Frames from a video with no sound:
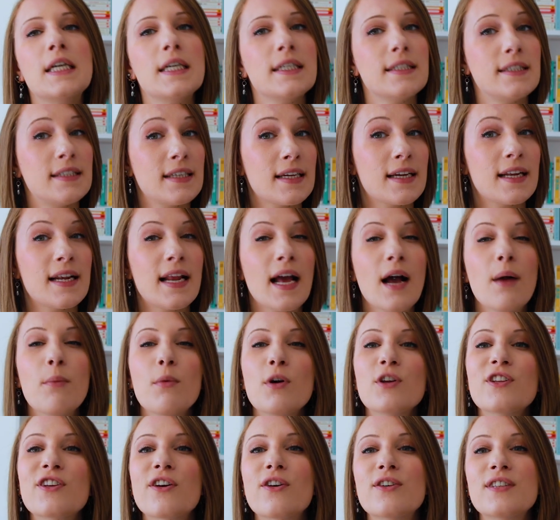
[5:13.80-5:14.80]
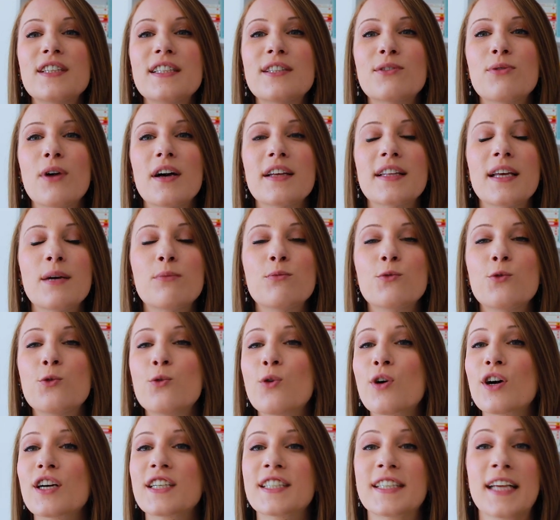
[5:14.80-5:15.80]
c'est clairement une grande histoire
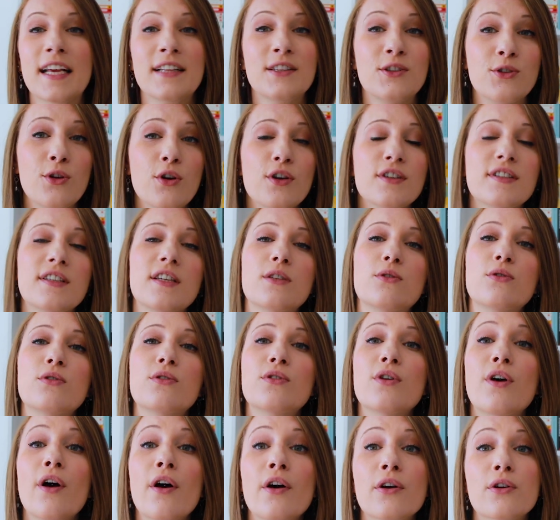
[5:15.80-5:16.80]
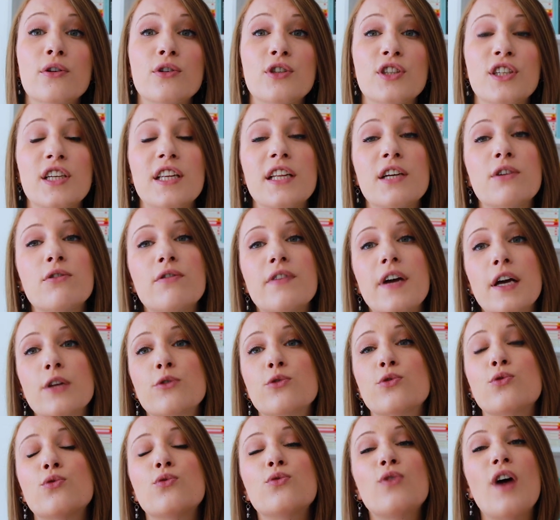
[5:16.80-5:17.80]
d'amour. J'adore cet auteur que j'ai découvert
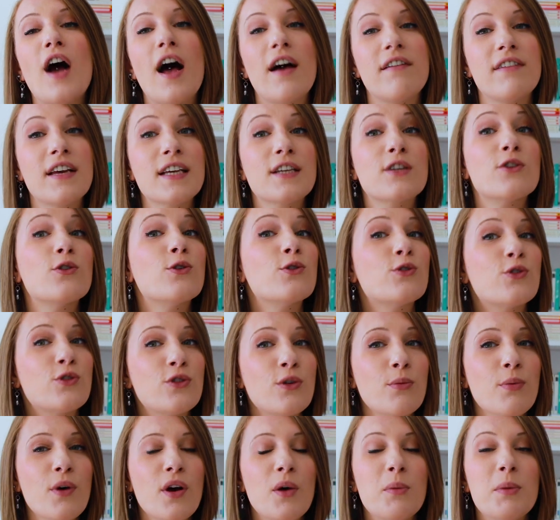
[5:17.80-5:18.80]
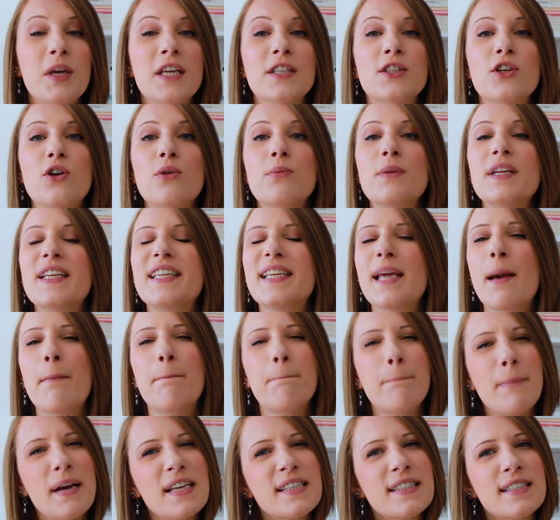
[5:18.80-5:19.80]
du coup avec ce premier tome il n'y a
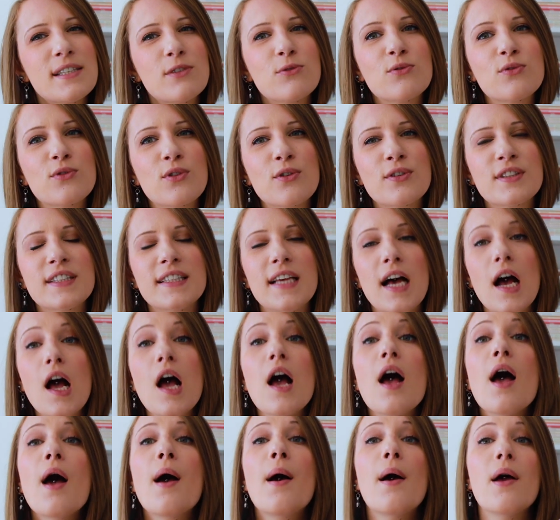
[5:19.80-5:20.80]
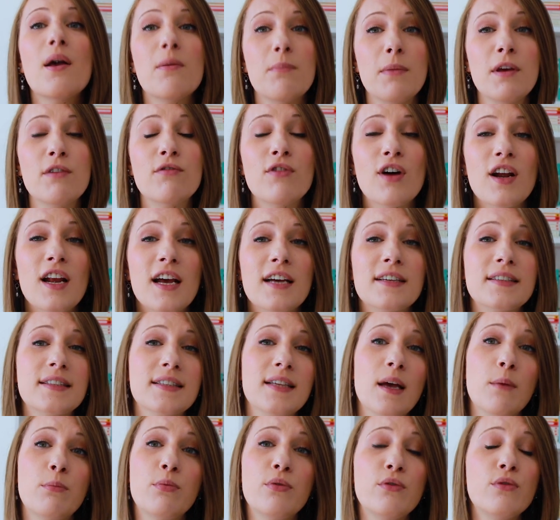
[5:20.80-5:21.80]
pas si longtemps que ça. Mais voilà,
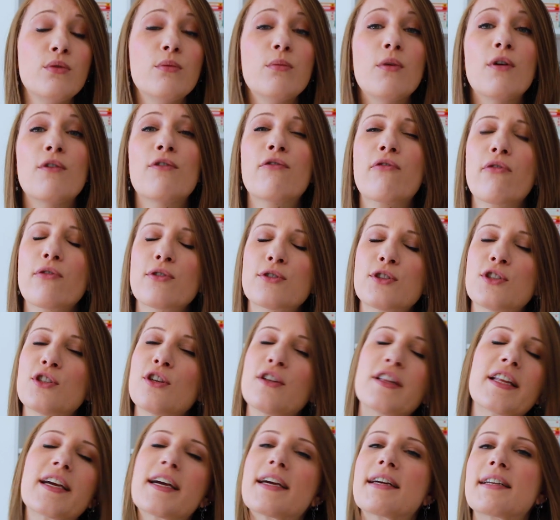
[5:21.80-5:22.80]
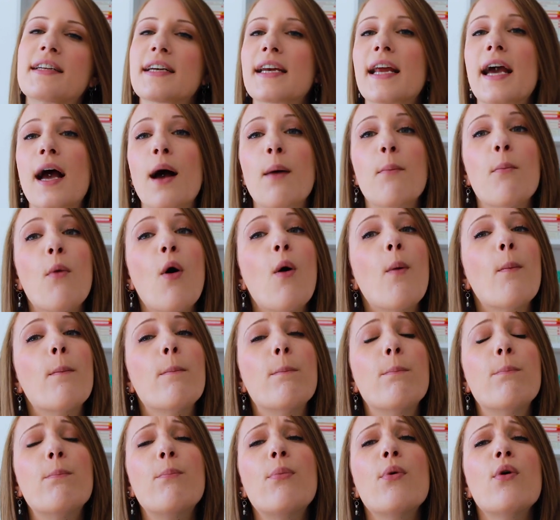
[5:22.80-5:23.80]
sa plume fonctionne clairement
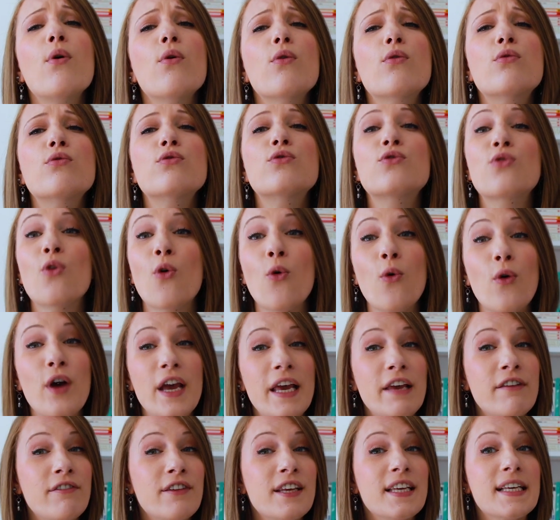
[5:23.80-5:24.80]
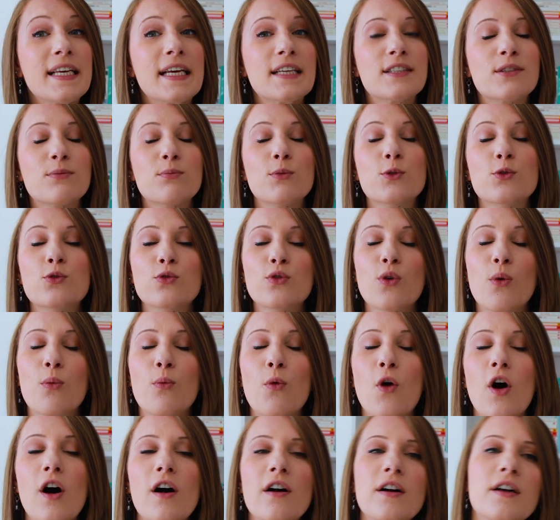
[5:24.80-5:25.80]
beaucoup trop efficacement sur
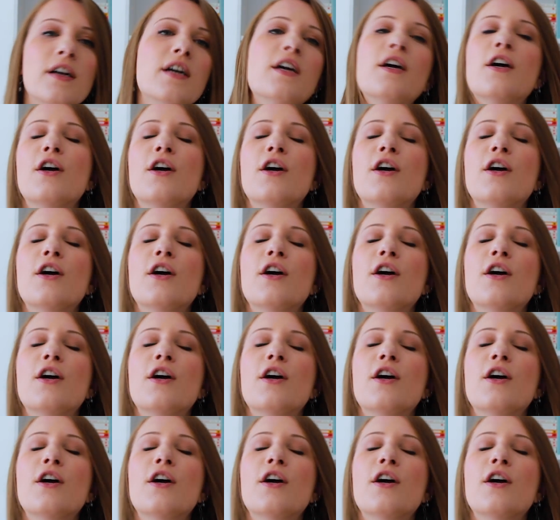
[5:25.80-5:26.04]
moi.